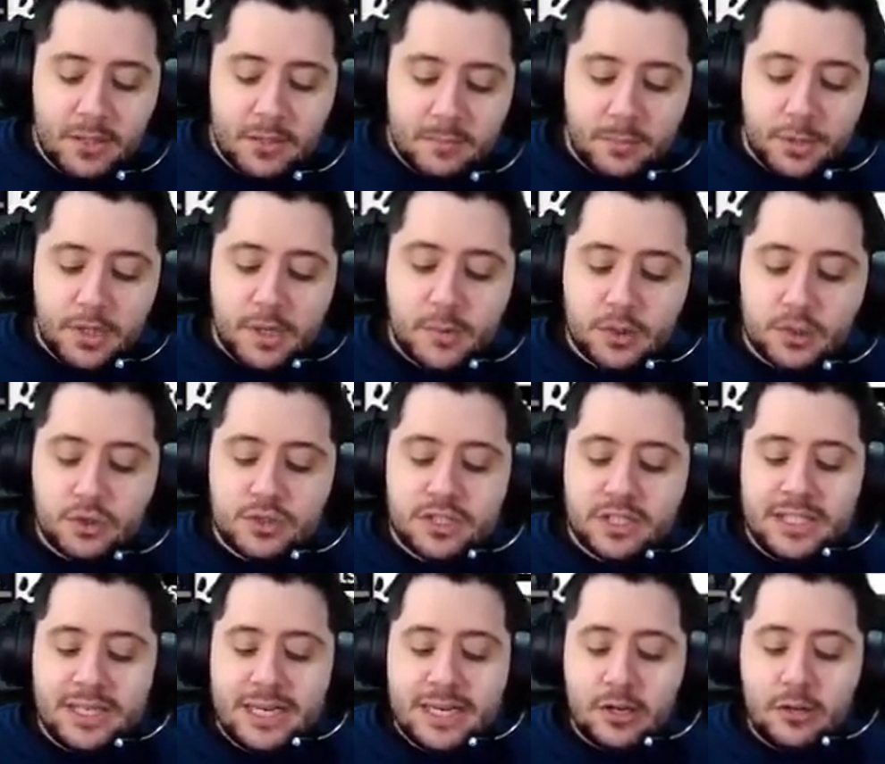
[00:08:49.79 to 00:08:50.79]
podremos
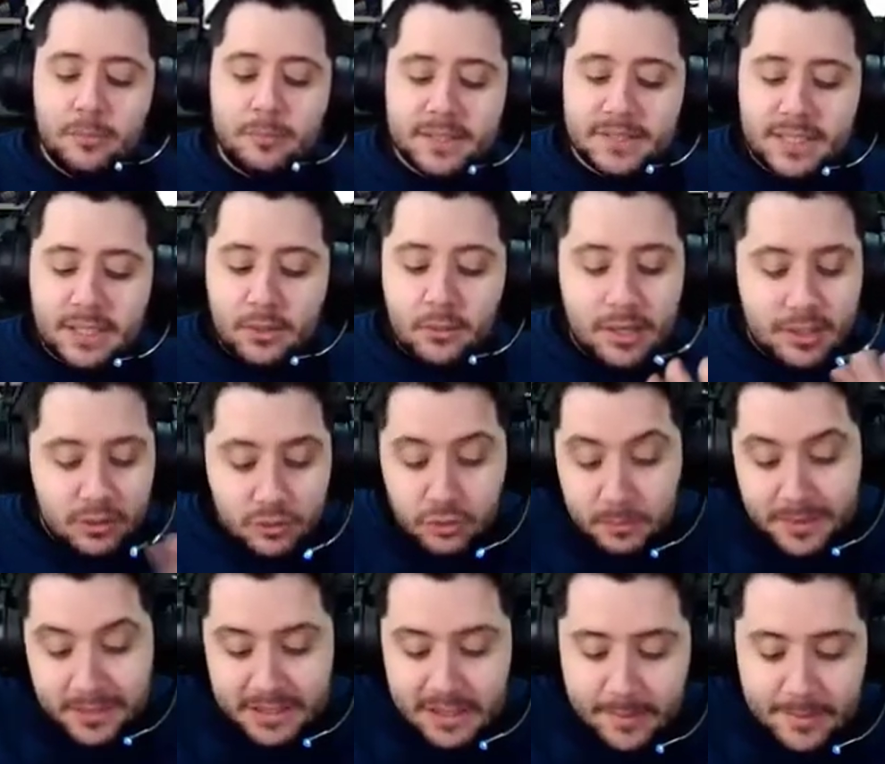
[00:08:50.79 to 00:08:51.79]
conseguir la recompensa igual, estoy
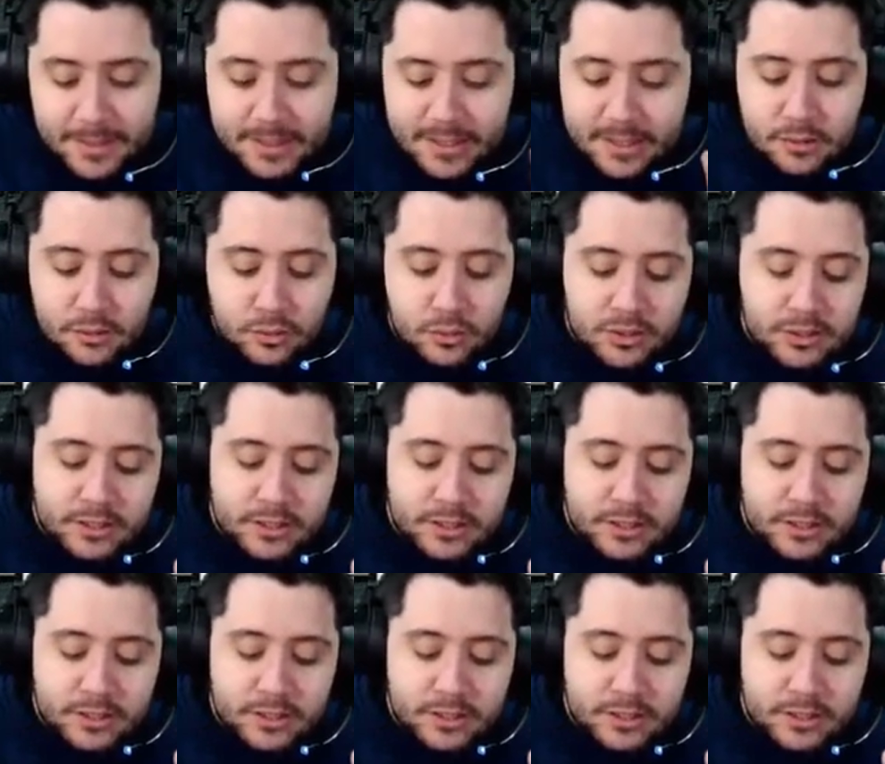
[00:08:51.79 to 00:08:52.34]
prácticamente seguro.